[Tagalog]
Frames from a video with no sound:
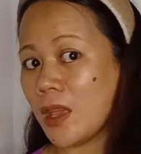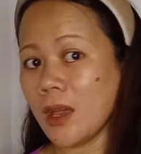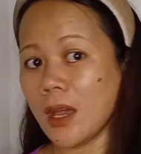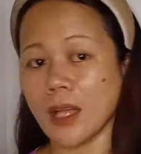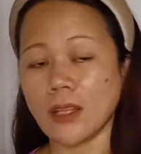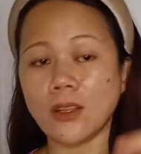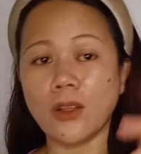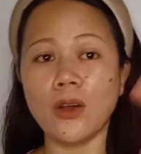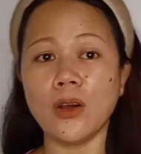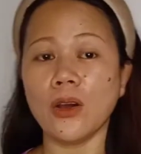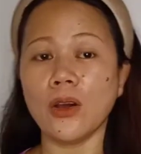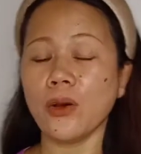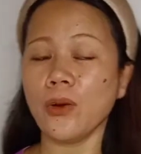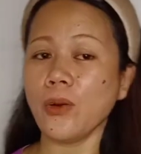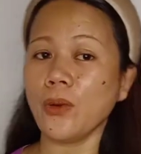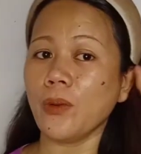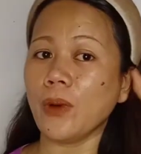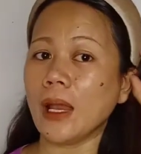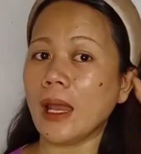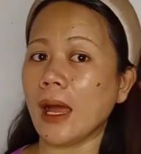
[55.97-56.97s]

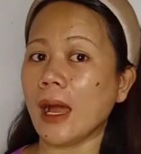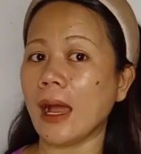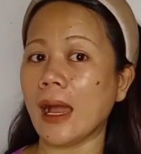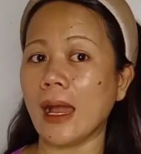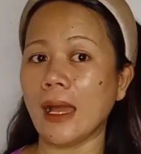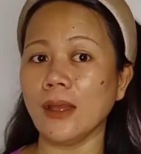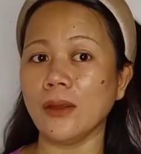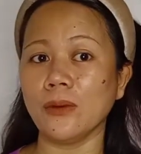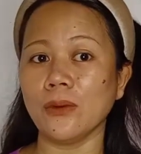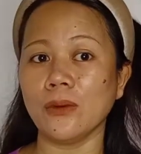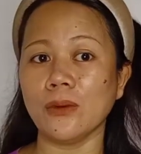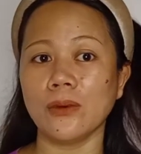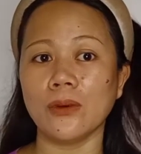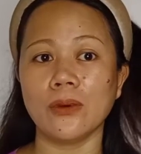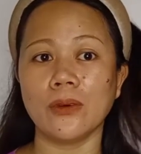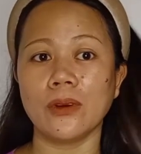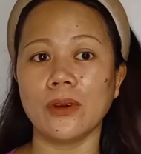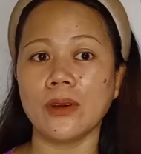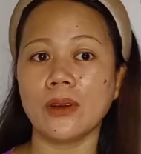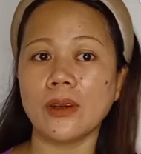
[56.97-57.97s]
Ito, walang halong
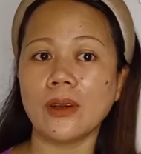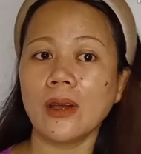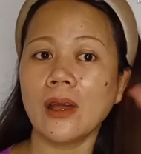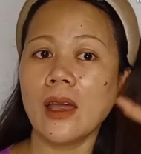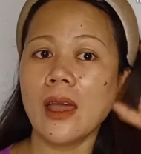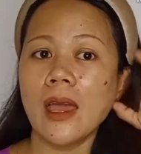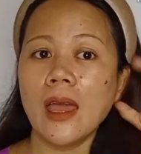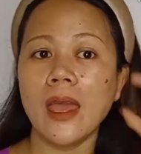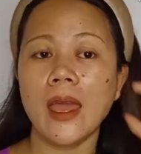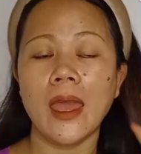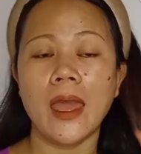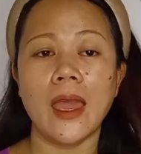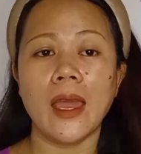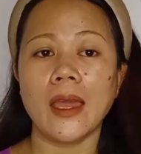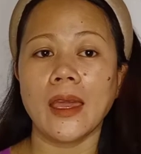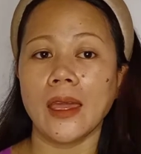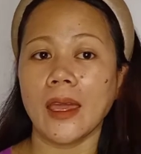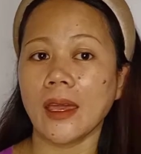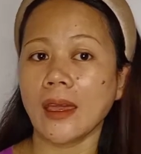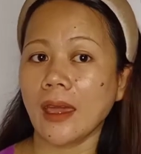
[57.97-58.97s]

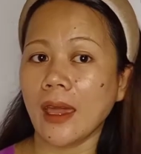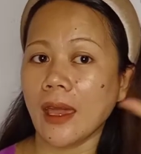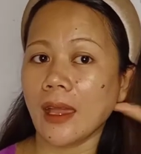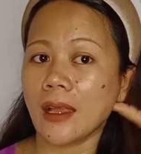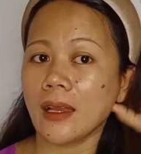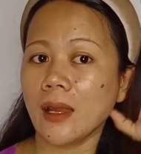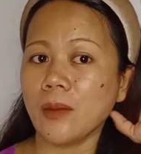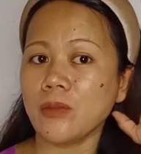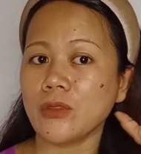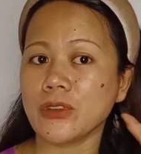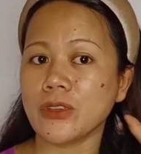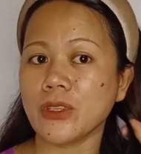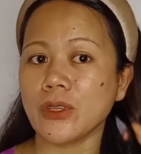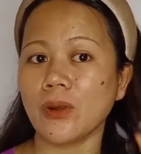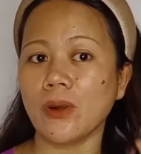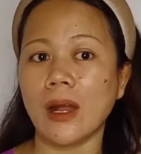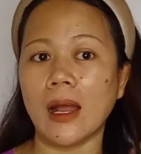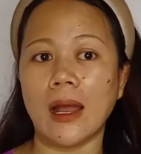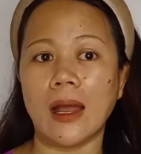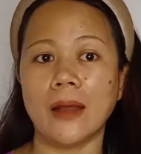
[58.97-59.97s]
ek-ek-ek labush
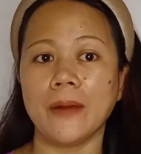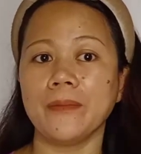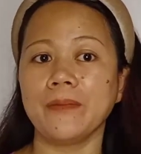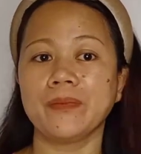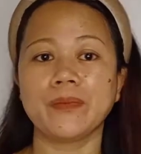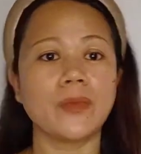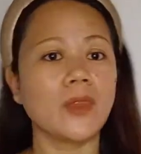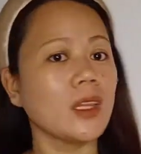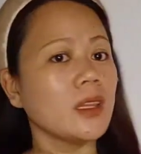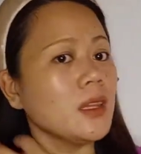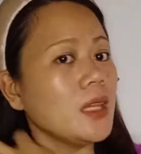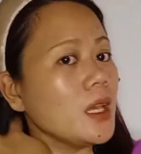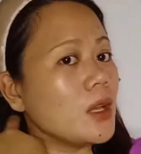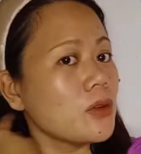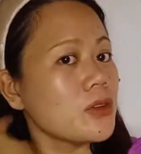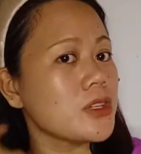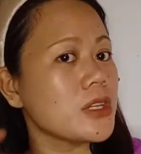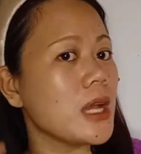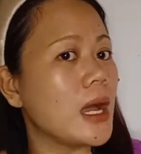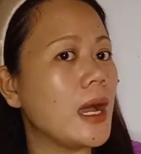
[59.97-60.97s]
to, ha. Hindi
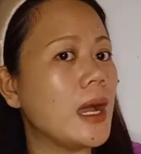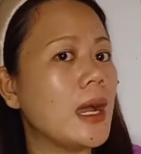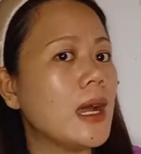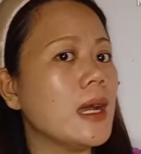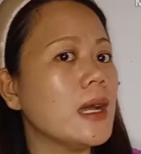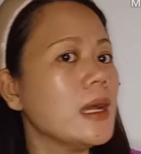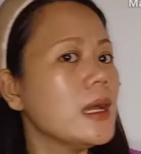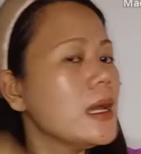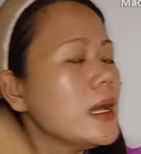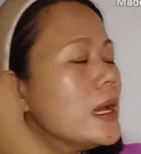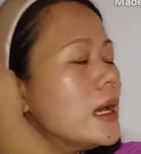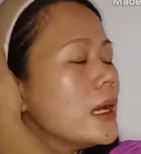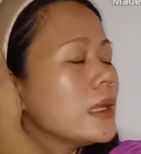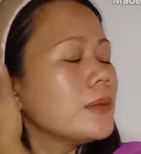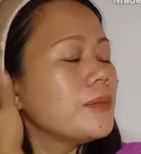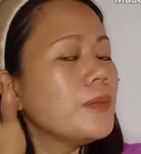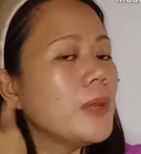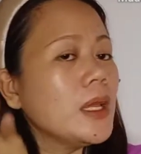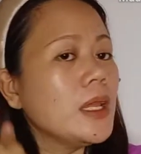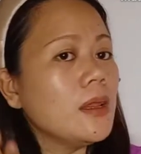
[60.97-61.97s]
ko siya
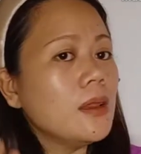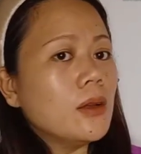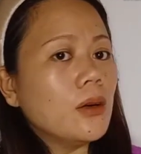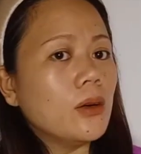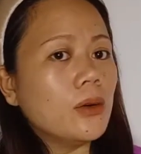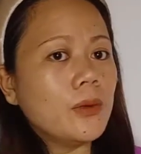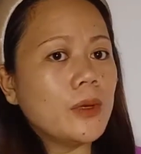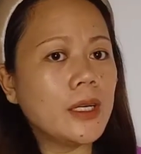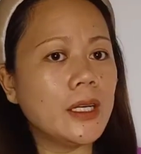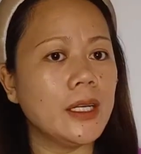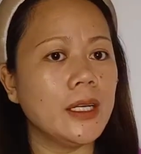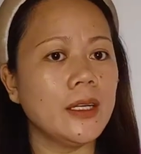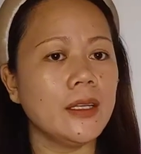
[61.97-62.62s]
bin lower.